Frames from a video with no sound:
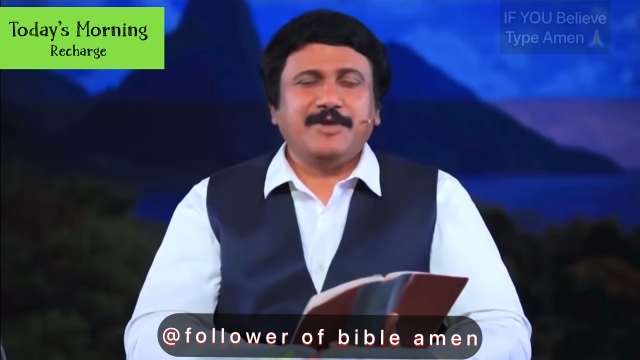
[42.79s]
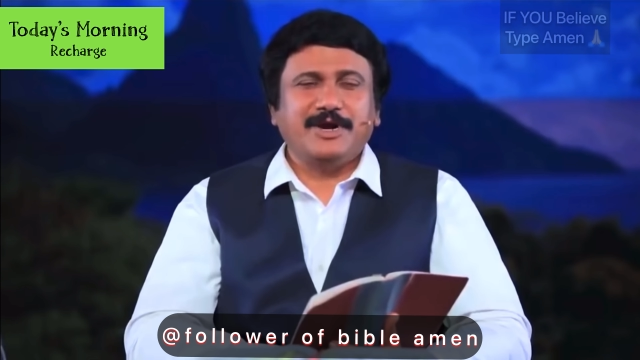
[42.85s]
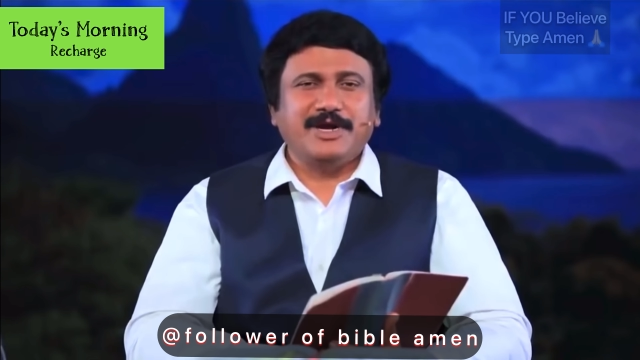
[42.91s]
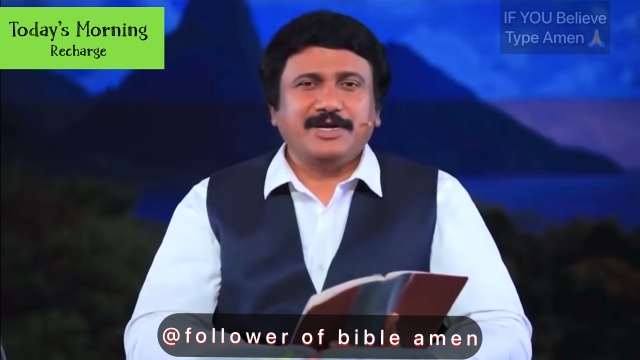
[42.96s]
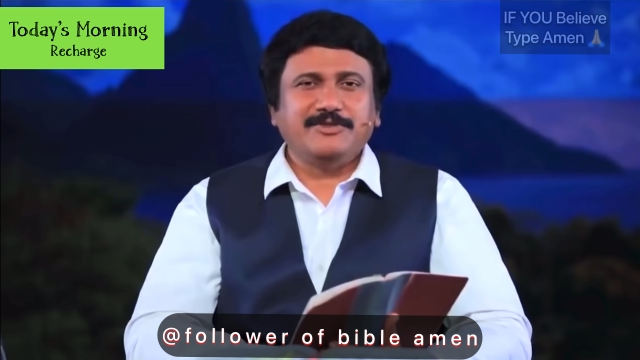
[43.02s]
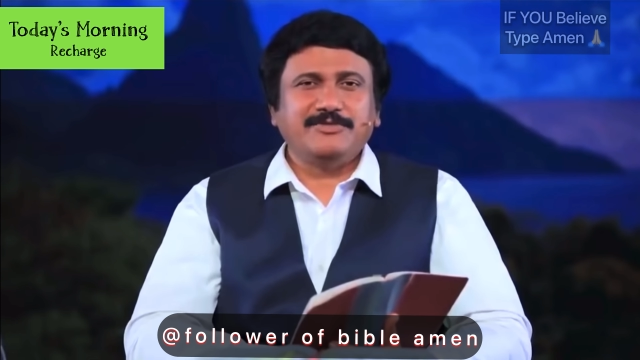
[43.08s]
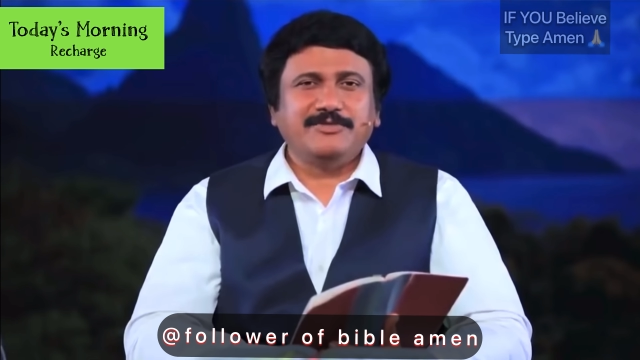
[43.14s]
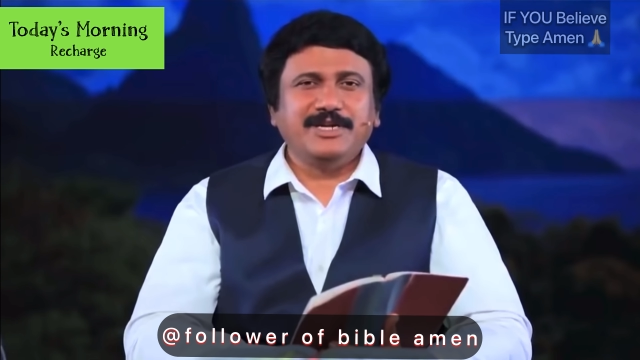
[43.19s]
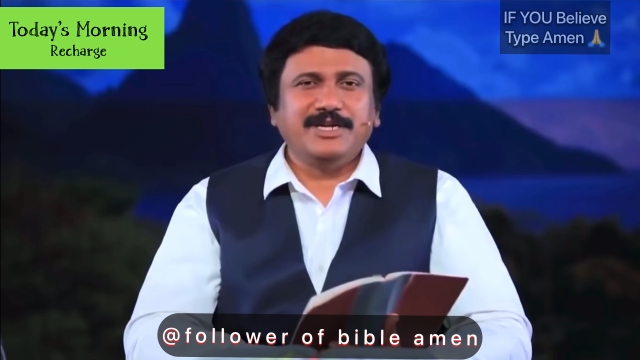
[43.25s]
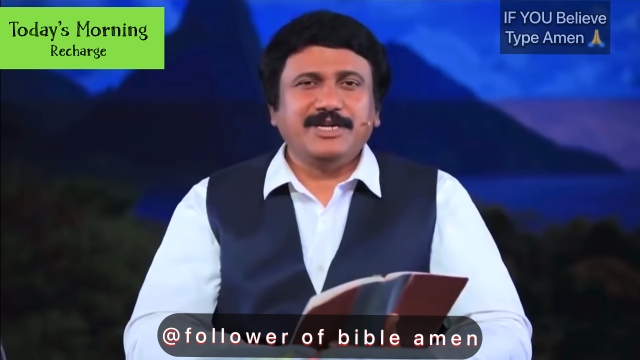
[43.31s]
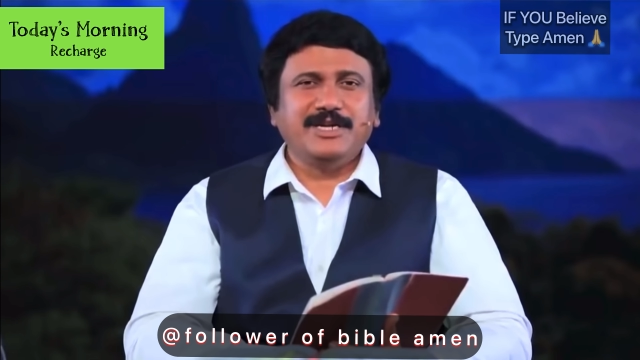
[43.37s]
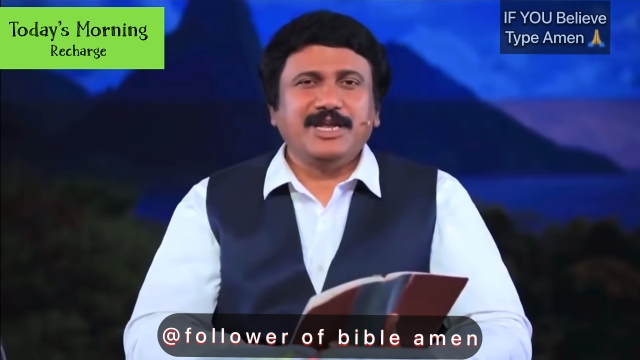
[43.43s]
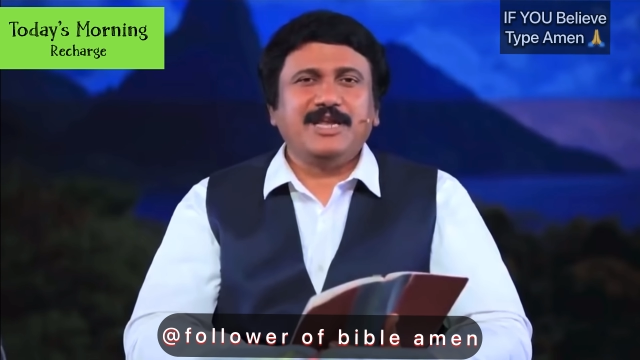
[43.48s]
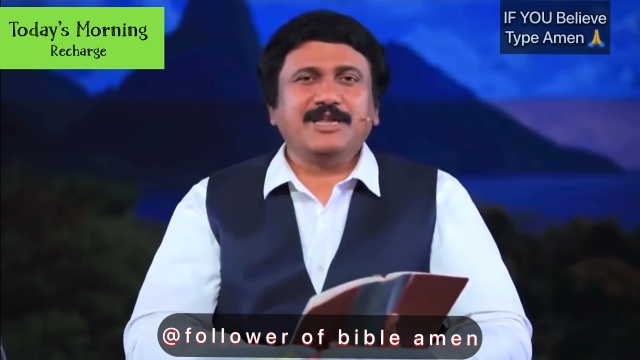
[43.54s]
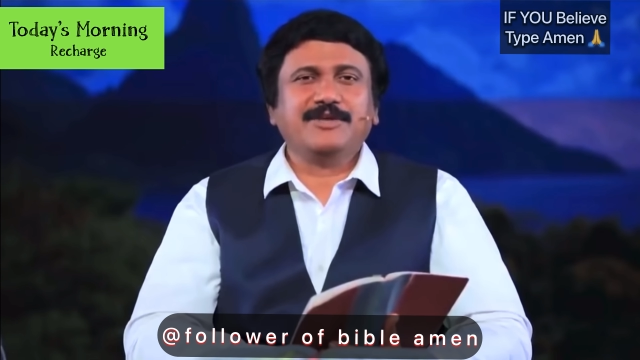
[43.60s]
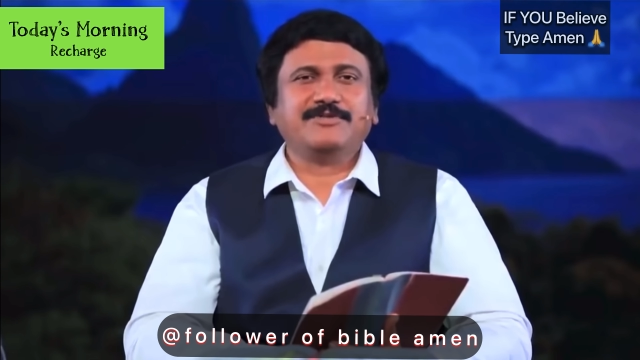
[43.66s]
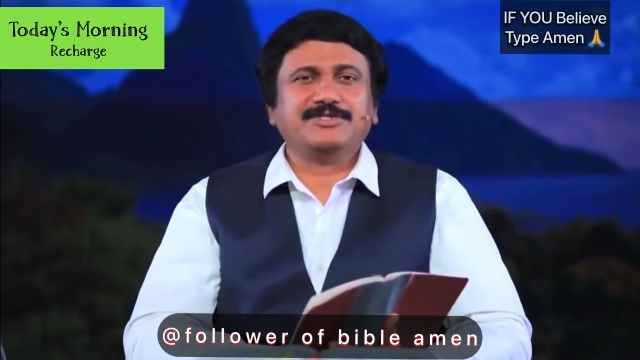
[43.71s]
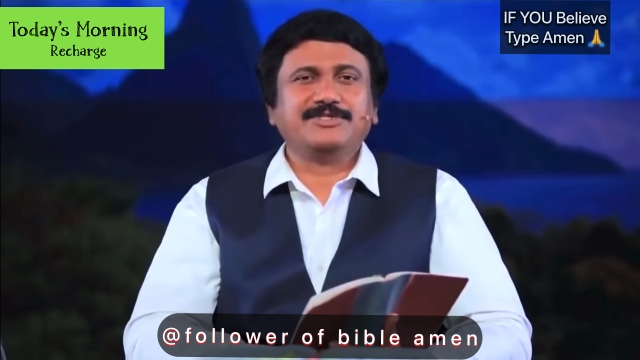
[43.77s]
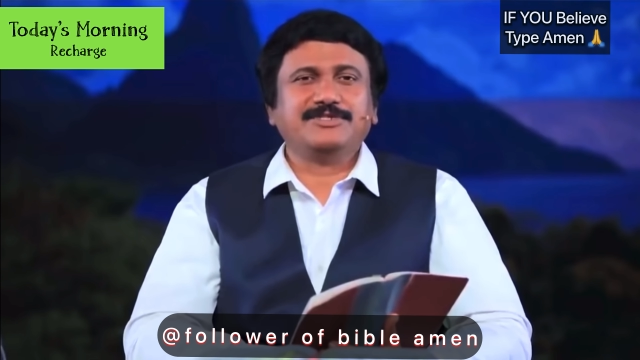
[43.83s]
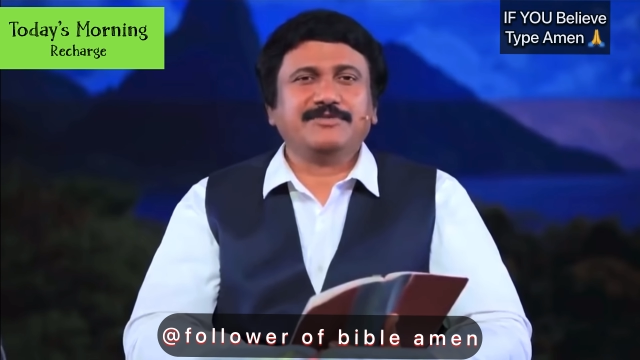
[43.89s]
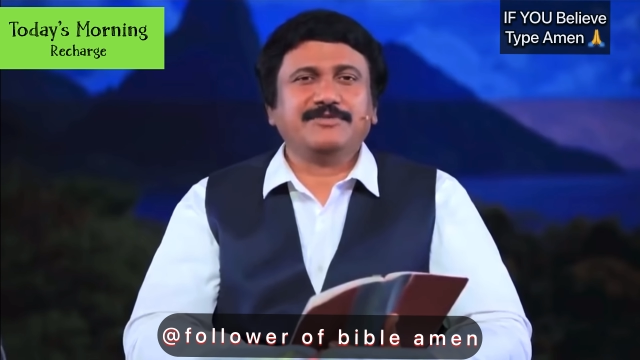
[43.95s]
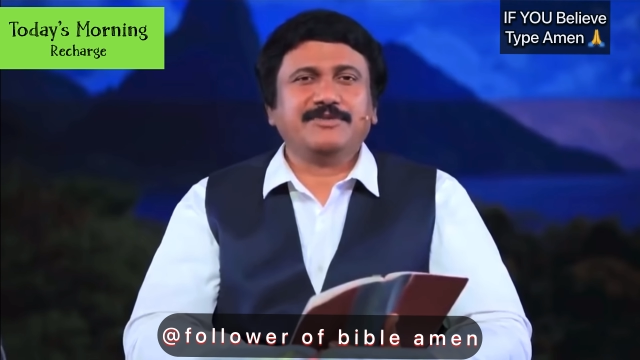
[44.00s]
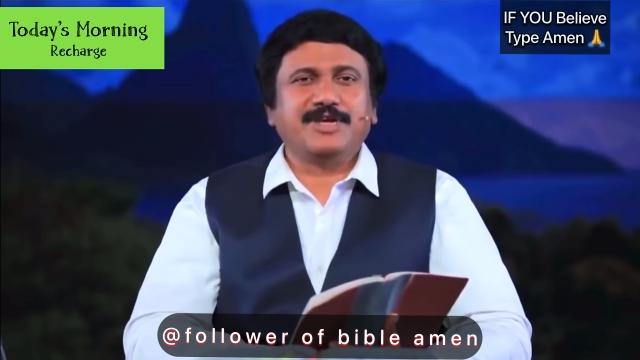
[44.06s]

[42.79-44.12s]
ఒకటి నుండి నాలుగో వచ్చిన